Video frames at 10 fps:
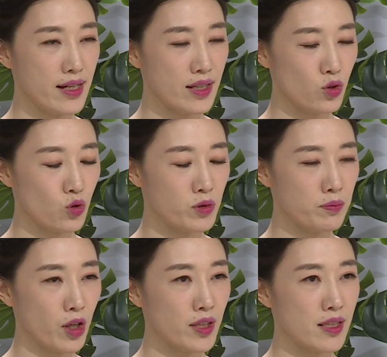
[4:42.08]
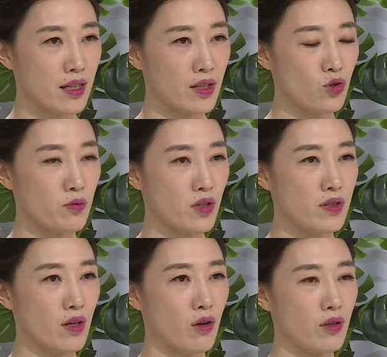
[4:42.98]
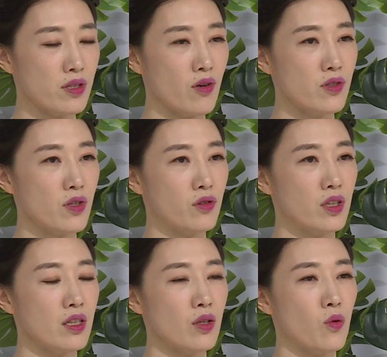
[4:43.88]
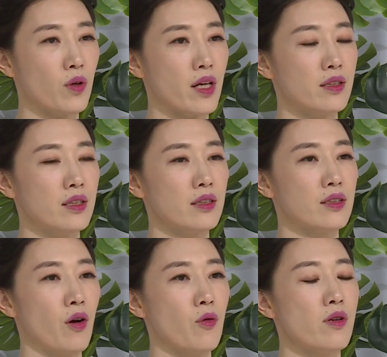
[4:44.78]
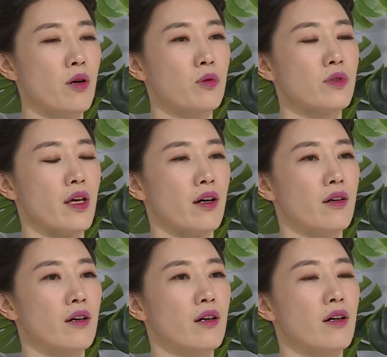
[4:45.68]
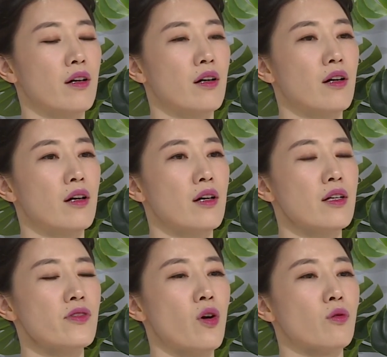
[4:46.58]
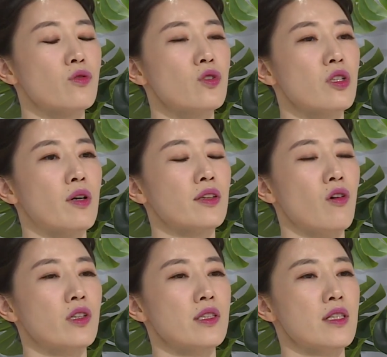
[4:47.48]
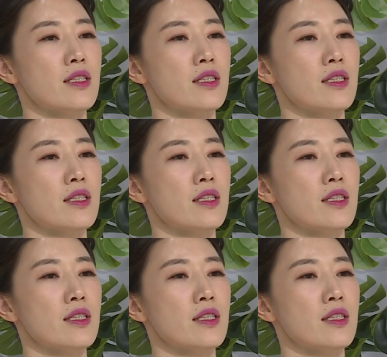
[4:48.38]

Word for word: 숨은 편안하게 쉬면서 천천히 고개를 들어 올려 보세요. 정수리와 턱끝이